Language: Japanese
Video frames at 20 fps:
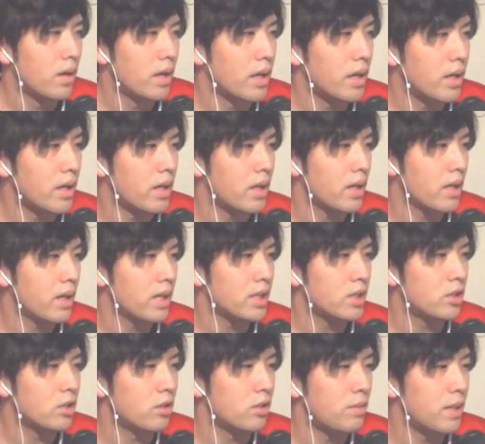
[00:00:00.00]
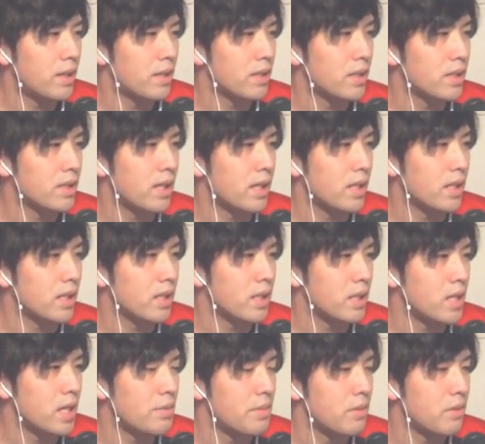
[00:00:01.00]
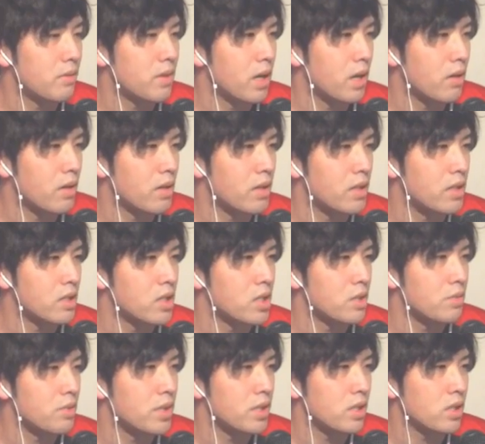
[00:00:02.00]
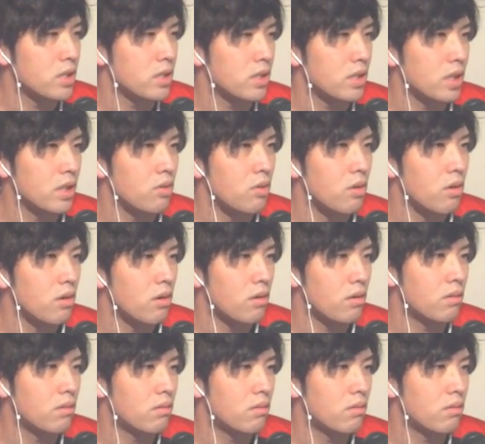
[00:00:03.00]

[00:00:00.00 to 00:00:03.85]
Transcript: はい、えー、カジノバルデス下げて、木山深川インしましたと。